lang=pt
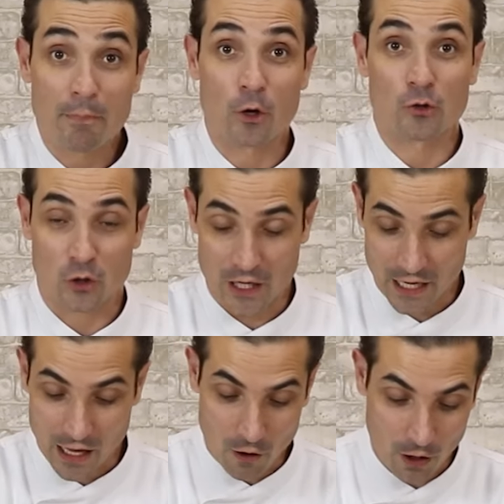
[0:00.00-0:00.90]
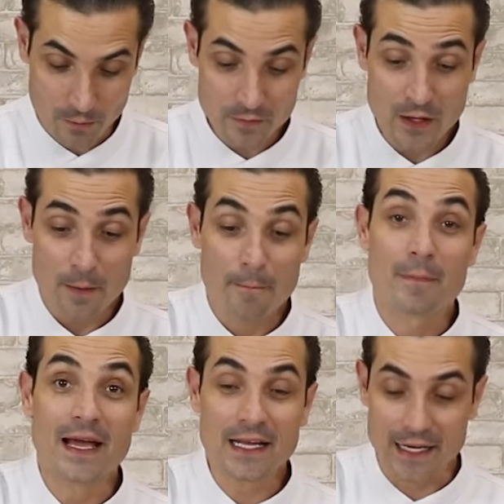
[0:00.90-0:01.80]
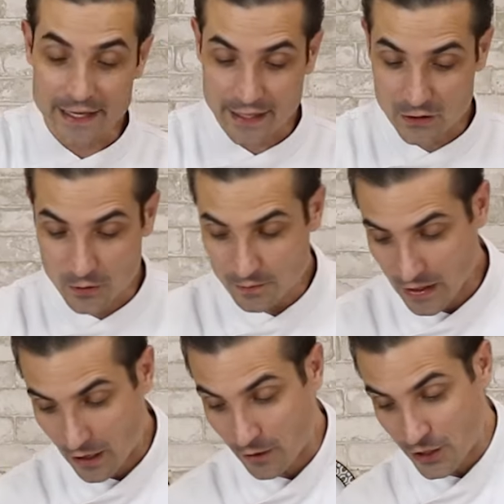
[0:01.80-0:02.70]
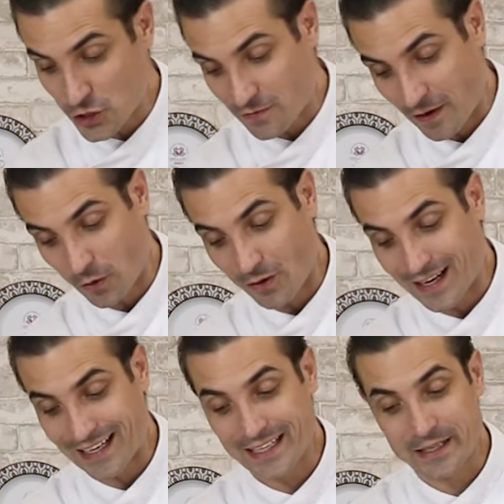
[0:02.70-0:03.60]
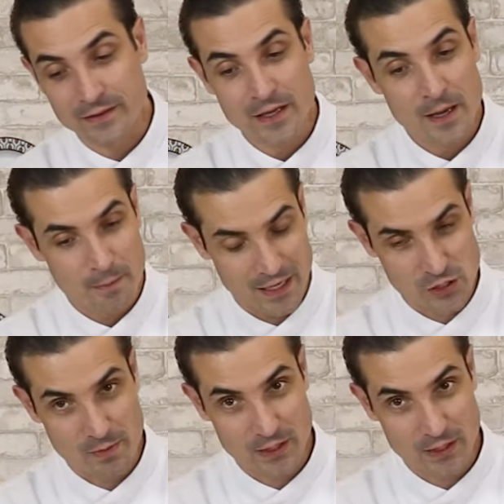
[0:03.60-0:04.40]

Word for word: Pronto, olha lá, ó. Bem líquido. Agora a gente vai colocar aqui mais ou